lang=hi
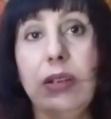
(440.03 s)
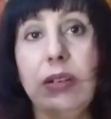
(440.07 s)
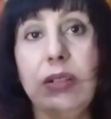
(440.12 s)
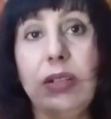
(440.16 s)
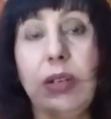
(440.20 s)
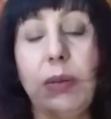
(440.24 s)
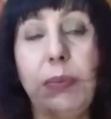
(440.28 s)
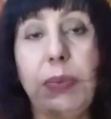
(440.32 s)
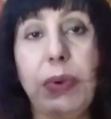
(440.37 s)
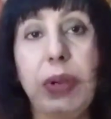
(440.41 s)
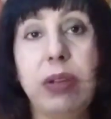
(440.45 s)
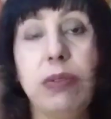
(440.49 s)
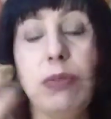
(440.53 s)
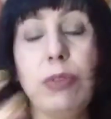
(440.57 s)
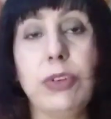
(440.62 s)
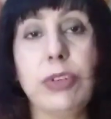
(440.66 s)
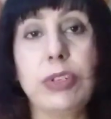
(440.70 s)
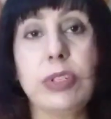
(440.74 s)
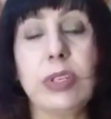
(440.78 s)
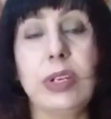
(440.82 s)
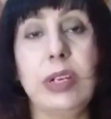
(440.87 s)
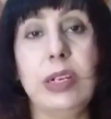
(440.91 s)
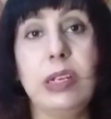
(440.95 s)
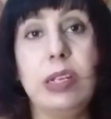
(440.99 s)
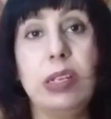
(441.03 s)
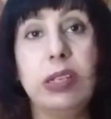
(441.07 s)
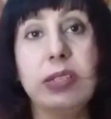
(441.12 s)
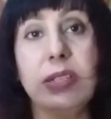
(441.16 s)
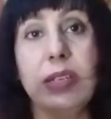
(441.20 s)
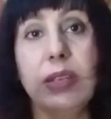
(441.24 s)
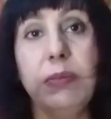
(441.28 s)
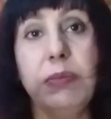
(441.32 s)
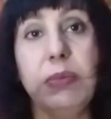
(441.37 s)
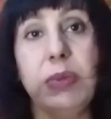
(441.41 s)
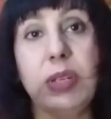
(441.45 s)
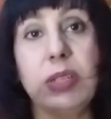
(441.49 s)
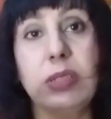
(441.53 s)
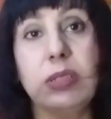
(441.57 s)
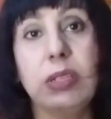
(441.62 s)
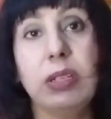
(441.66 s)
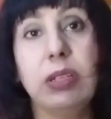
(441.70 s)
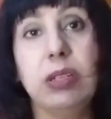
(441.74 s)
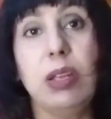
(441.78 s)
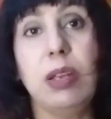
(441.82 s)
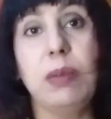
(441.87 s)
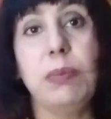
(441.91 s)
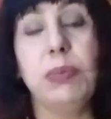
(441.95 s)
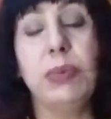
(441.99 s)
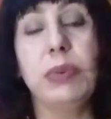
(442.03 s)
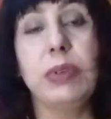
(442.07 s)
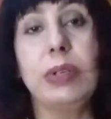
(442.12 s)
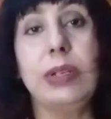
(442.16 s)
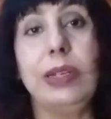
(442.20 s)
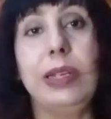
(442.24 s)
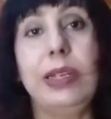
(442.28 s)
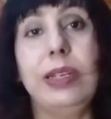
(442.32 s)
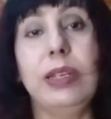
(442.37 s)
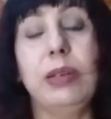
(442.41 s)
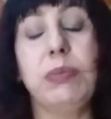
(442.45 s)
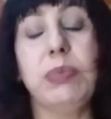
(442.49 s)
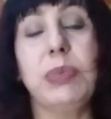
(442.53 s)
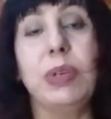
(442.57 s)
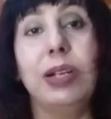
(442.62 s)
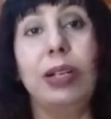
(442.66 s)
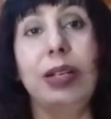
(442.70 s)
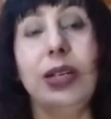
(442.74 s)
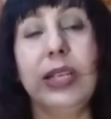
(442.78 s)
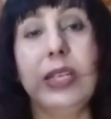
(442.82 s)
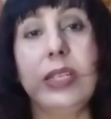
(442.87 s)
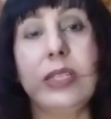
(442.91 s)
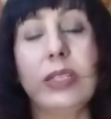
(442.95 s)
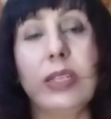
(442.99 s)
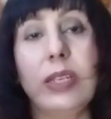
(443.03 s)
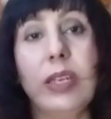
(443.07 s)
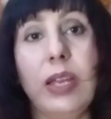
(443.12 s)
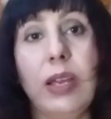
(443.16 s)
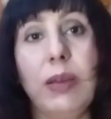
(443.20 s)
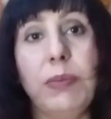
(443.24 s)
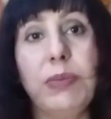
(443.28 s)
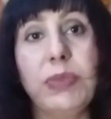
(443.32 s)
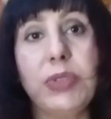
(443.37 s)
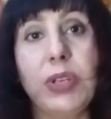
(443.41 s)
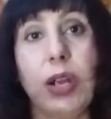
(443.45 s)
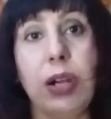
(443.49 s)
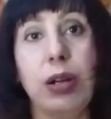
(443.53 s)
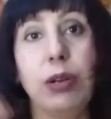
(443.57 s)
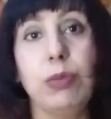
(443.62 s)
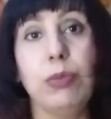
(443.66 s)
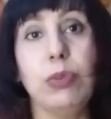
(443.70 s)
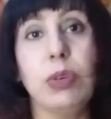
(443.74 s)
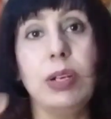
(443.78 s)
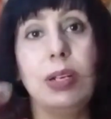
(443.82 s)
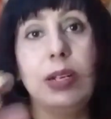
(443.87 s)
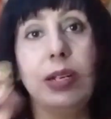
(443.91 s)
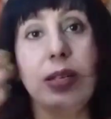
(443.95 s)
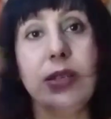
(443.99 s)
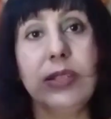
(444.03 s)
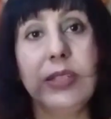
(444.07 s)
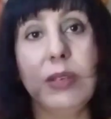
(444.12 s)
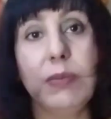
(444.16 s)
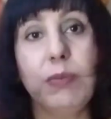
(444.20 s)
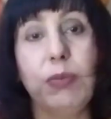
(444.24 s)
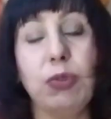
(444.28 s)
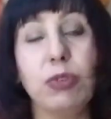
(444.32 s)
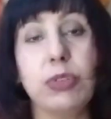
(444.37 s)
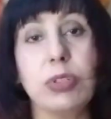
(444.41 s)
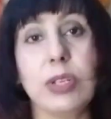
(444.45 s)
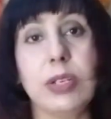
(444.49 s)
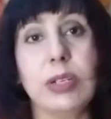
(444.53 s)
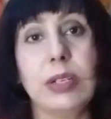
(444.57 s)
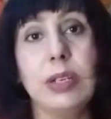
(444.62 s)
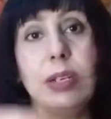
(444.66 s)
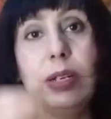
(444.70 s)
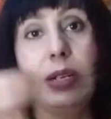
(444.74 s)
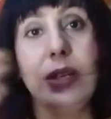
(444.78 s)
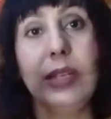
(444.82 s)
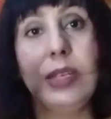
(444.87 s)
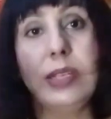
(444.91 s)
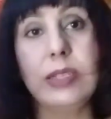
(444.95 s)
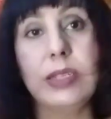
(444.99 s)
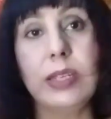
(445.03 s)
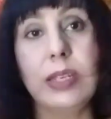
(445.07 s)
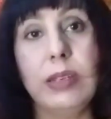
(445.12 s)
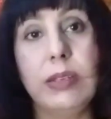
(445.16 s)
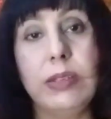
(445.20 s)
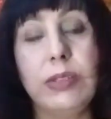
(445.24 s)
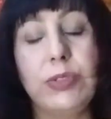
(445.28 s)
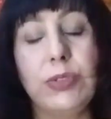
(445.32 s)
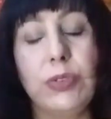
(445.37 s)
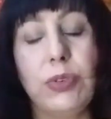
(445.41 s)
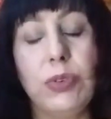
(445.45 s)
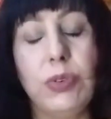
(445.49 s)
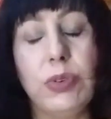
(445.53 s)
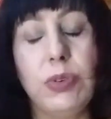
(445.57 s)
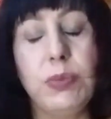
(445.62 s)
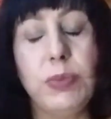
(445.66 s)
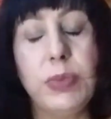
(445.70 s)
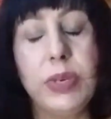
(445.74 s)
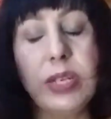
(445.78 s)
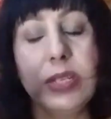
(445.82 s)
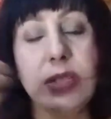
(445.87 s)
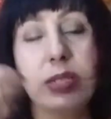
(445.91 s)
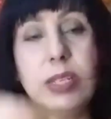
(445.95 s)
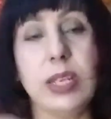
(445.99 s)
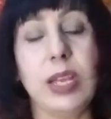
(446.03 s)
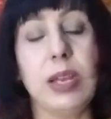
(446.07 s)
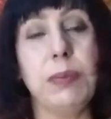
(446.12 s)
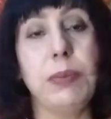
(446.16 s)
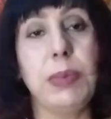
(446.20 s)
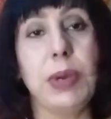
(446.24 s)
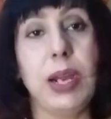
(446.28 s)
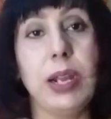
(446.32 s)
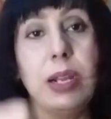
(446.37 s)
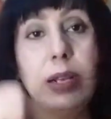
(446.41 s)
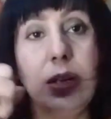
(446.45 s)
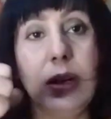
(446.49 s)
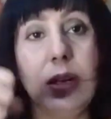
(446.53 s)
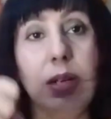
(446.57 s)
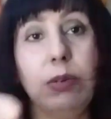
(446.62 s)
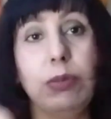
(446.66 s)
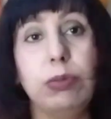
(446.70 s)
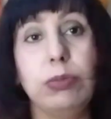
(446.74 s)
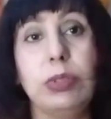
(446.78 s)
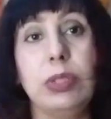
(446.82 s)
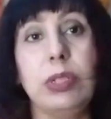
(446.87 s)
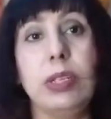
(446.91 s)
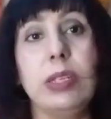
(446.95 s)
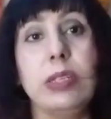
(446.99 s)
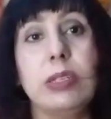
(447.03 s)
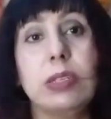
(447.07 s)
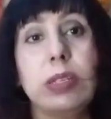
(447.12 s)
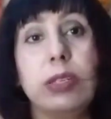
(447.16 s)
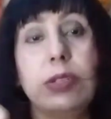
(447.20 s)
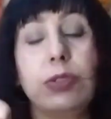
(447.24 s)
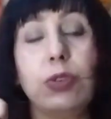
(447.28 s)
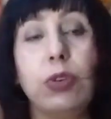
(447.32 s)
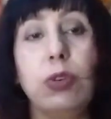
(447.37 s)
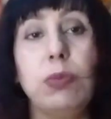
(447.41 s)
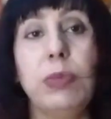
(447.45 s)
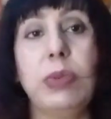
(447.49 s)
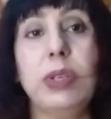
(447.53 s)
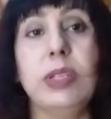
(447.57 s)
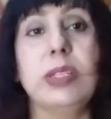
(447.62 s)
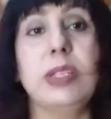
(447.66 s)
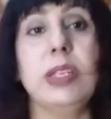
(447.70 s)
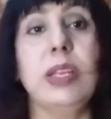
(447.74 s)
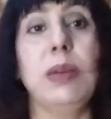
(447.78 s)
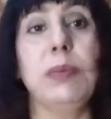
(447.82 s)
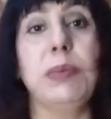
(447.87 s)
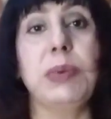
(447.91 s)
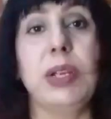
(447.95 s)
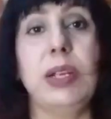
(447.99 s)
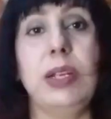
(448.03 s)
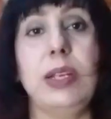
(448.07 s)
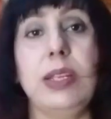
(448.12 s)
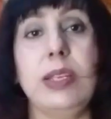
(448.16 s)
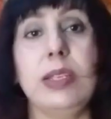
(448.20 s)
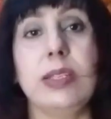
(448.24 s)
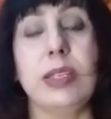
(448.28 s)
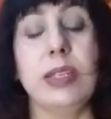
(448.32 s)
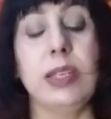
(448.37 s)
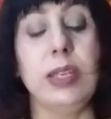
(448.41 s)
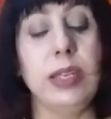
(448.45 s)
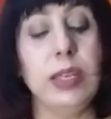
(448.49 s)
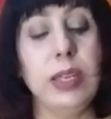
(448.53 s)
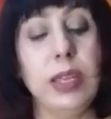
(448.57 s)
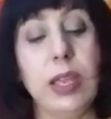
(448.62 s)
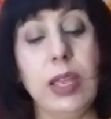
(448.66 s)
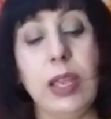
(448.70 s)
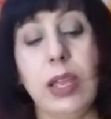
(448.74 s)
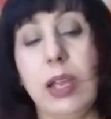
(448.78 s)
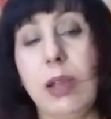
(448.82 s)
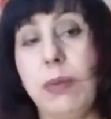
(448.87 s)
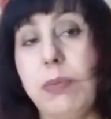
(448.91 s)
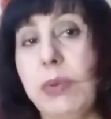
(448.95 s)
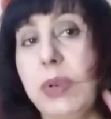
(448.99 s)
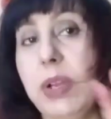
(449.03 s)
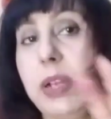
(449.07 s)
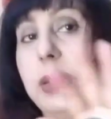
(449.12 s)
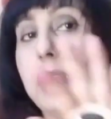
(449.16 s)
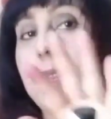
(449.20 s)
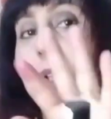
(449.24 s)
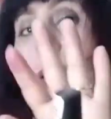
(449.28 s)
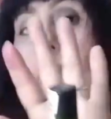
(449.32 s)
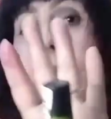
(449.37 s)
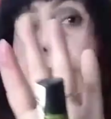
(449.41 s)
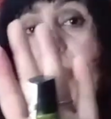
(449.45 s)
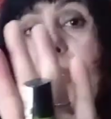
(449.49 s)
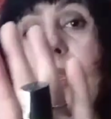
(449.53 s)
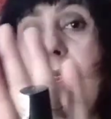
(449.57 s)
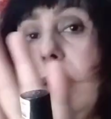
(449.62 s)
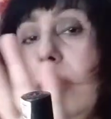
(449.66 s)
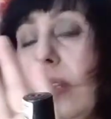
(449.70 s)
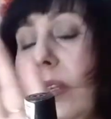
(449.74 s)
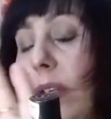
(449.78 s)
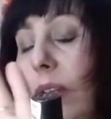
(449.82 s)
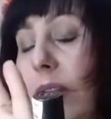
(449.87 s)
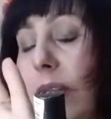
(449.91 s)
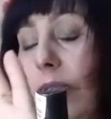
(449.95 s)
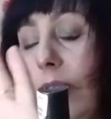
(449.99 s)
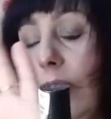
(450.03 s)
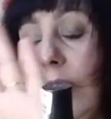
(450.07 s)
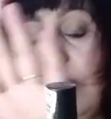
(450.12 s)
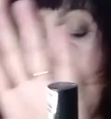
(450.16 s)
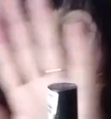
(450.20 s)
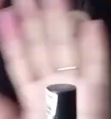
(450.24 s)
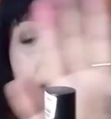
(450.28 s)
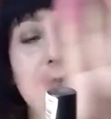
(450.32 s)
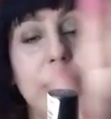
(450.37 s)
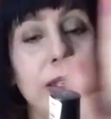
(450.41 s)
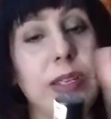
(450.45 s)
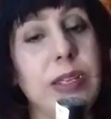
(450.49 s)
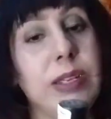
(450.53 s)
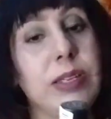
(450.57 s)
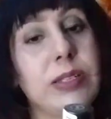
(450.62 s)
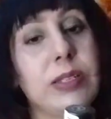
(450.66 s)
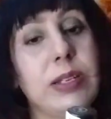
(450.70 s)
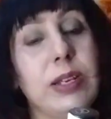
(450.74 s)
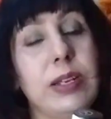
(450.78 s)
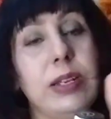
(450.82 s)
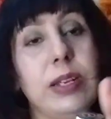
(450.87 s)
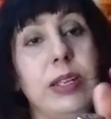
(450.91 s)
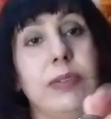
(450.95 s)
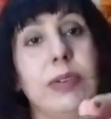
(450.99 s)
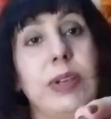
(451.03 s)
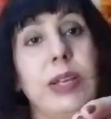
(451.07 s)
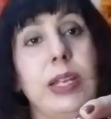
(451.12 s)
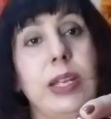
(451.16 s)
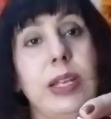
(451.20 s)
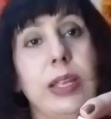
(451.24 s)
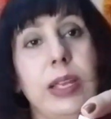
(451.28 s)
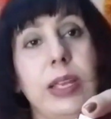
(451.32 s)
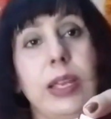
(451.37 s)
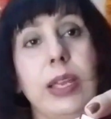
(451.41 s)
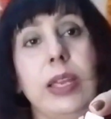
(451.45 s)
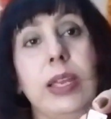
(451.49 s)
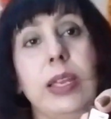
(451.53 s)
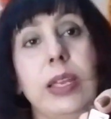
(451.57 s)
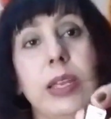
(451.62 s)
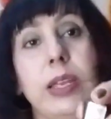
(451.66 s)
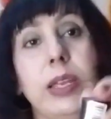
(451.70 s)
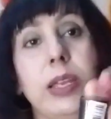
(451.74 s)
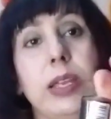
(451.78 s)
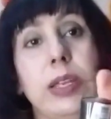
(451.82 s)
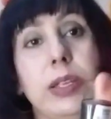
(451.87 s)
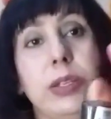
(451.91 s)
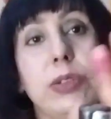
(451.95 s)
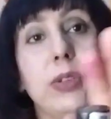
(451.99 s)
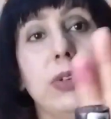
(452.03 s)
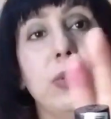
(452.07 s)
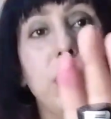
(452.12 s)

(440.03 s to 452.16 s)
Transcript: कपड़े वॉश कर लीजिए बर्तन आप क्लीन अप कर लीजिए आप झाड़ू कर लीजिए पोछा कर लीजिए जो मर्ज़ी आप आटा गूँथ लीजिए जो मर्ज़ी आप कर लीजिए आपका नेल पेंट कहीं नहीं जाने वाला है तो